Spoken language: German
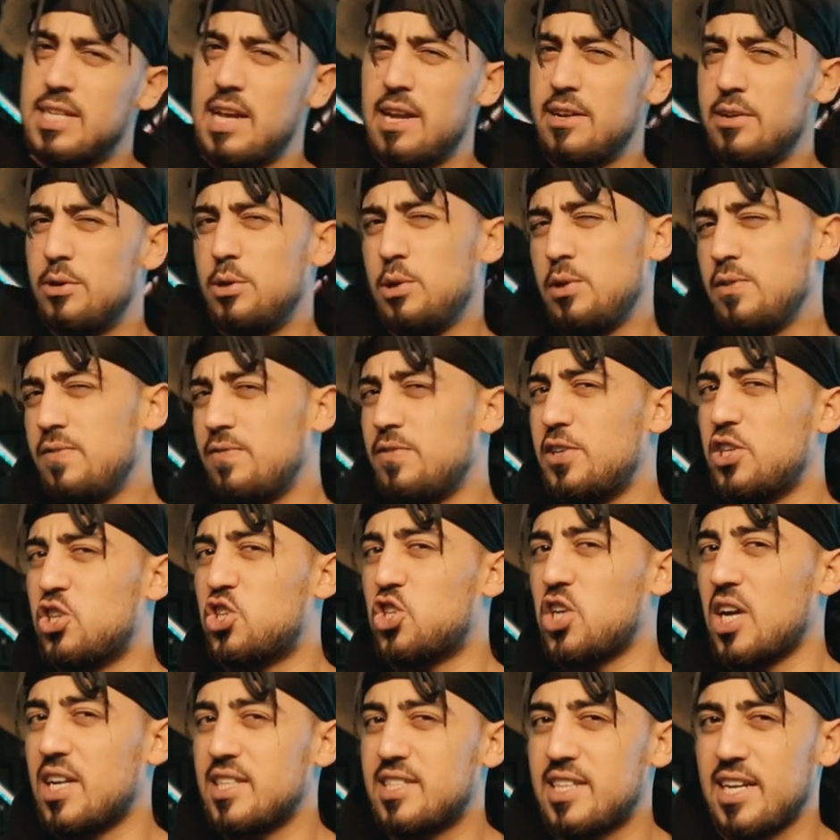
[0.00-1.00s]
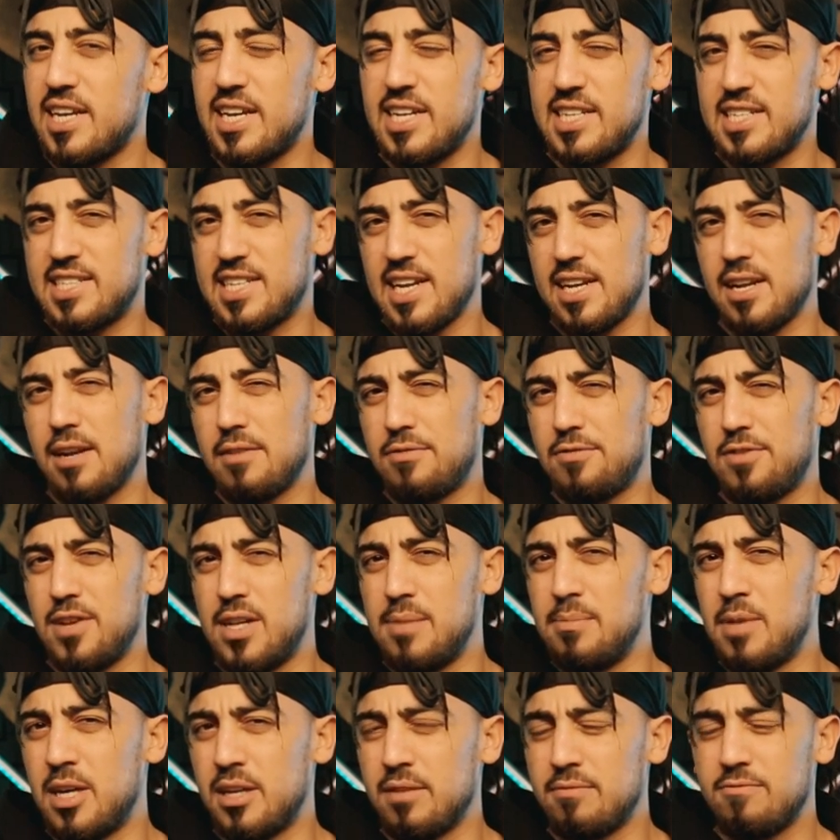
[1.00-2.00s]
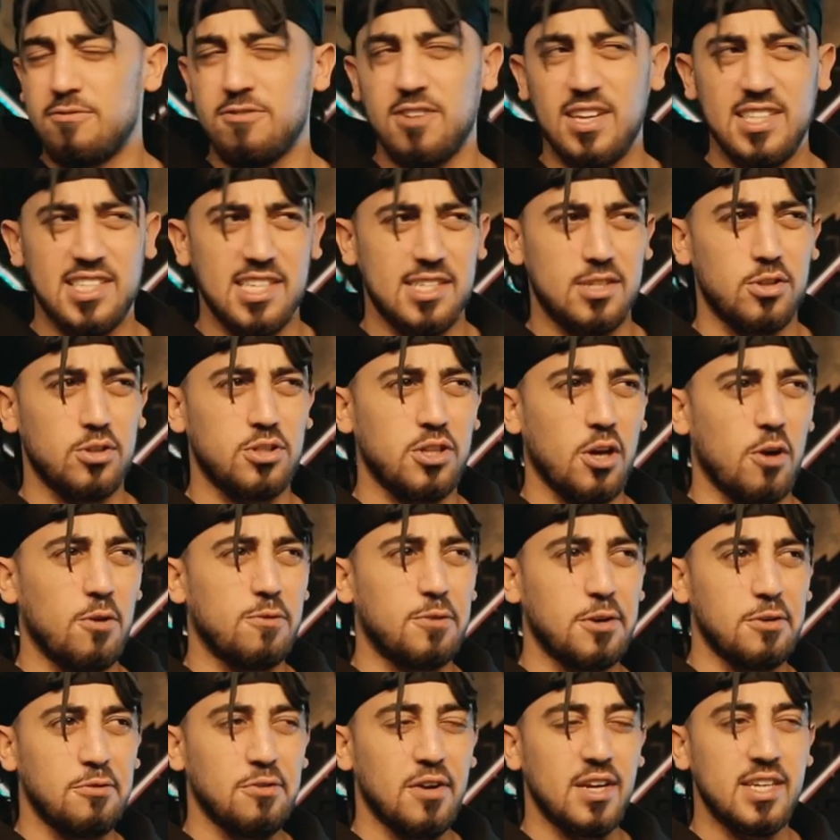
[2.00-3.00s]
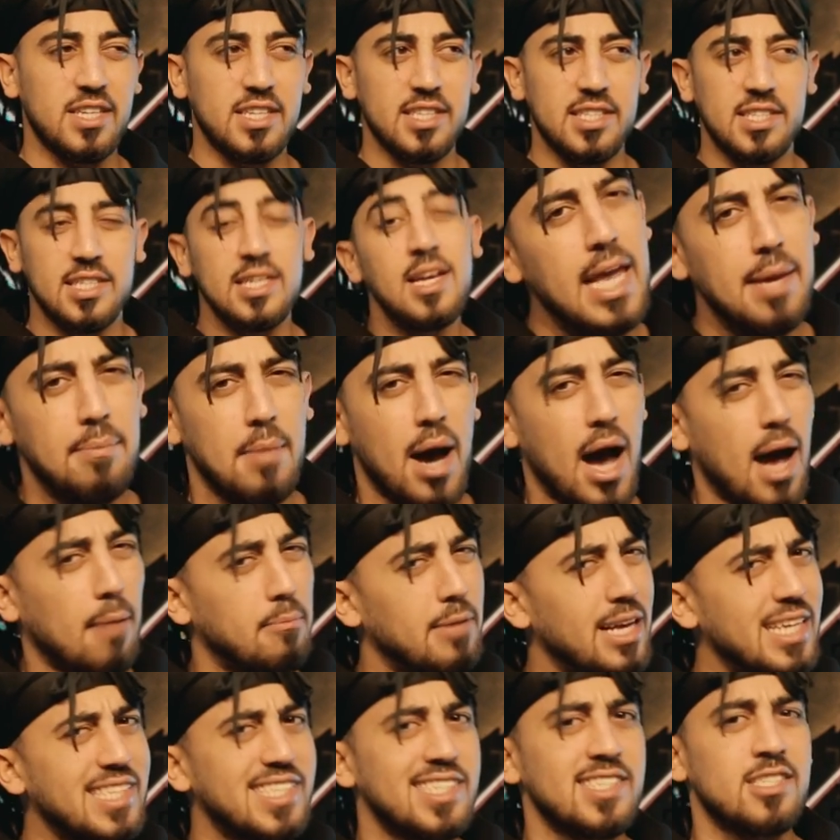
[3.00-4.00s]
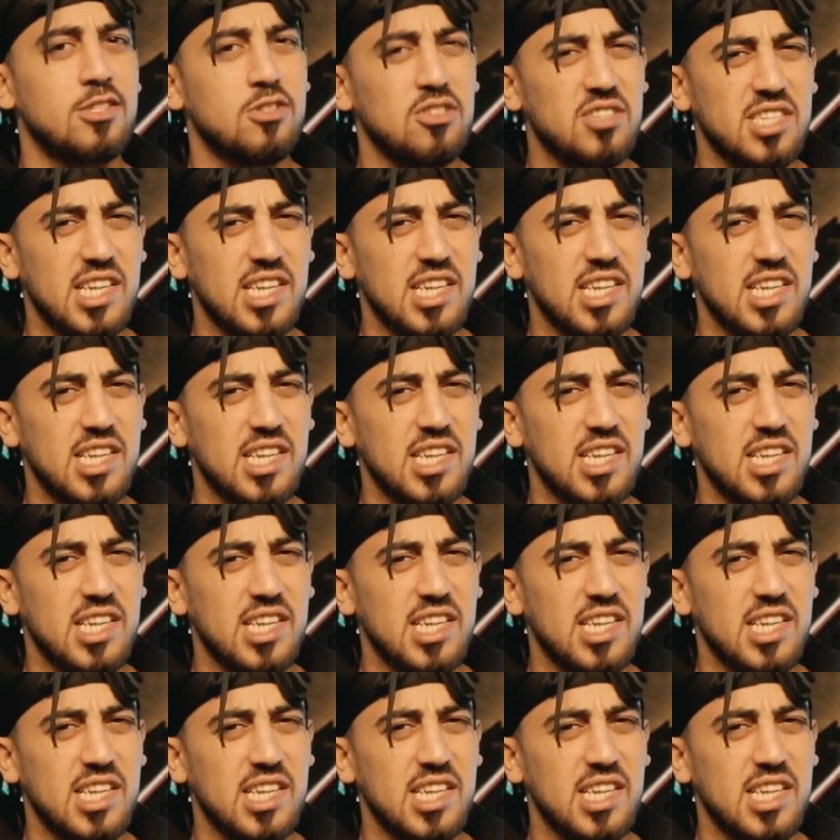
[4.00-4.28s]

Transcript: Denn irgendwie scheint er in seinen Filmen, falls es euch aufgefallen ist, immer am Essen zu